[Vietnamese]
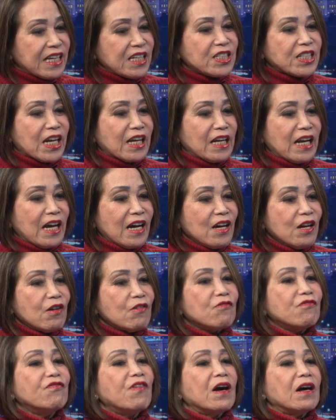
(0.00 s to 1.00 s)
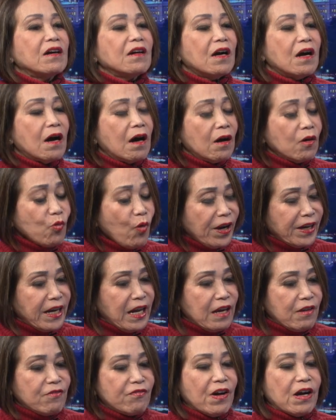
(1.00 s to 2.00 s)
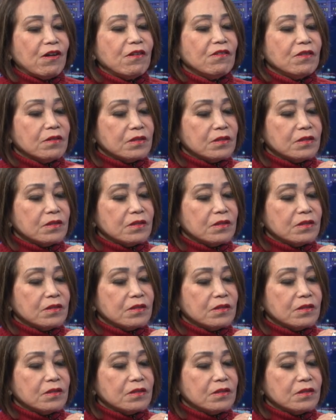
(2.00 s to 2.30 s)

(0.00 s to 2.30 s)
rằng là vẫn ở ngoài này vẫn